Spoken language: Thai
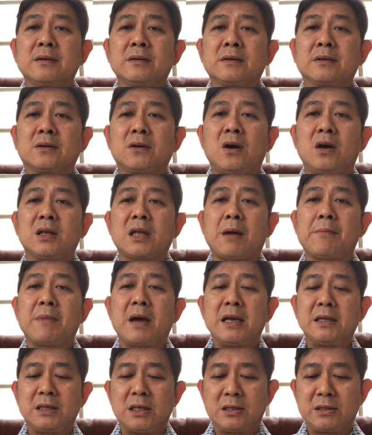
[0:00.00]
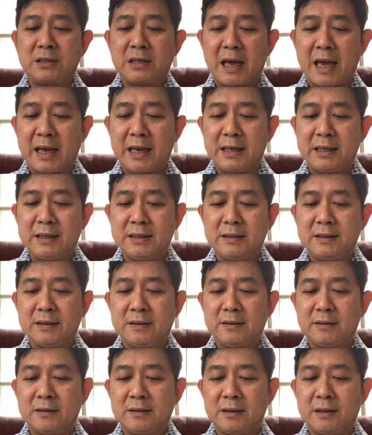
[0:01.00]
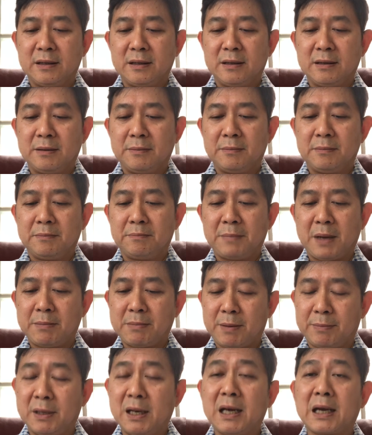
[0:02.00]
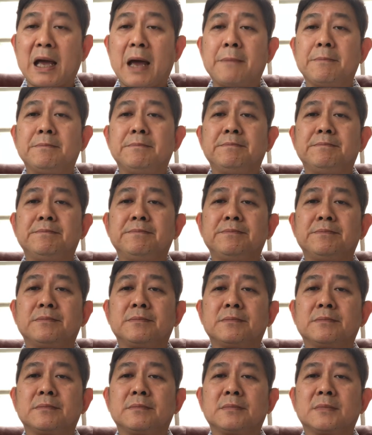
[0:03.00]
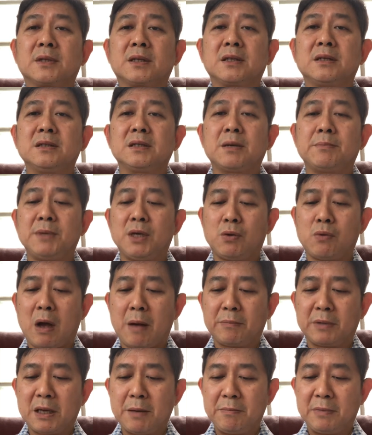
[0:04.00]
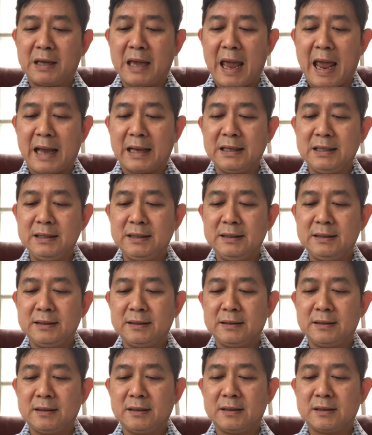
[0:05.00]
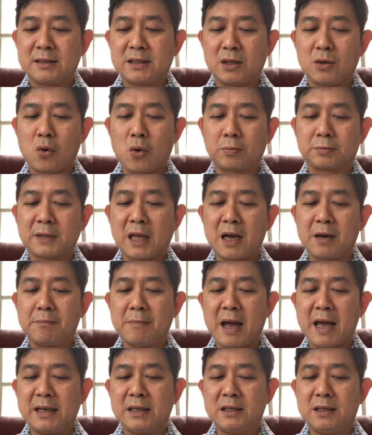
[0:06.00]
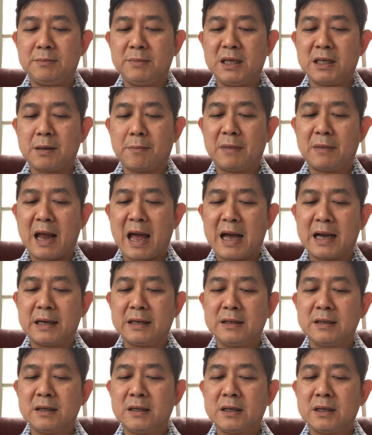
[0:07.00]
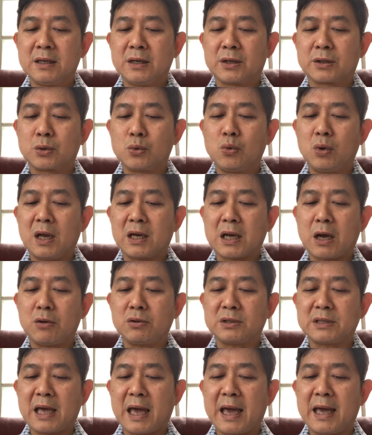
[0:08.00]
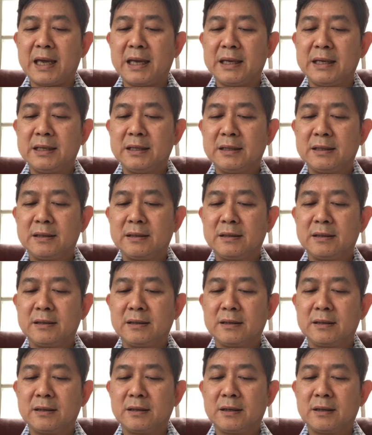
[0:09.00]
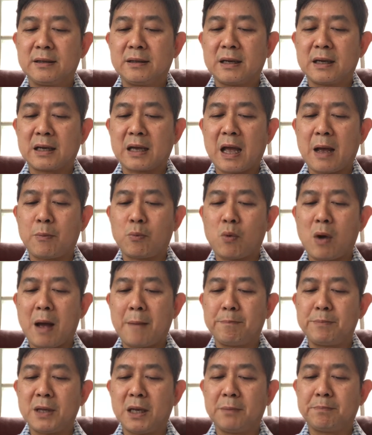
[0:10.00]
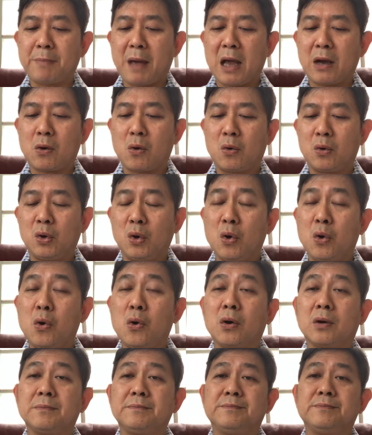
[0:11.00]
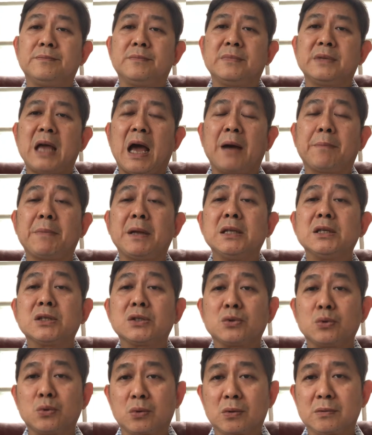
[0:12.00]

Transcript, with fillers: ก็ทำให้จิตใจเป็นแบบนี้แหละครับคือจะมีความเข้มแข็งสงบตั้งมั่น มีกำลังรู้และเข้าใจนะครับความเปลี่ยนแปลงของโลกอย่างเป็นสุข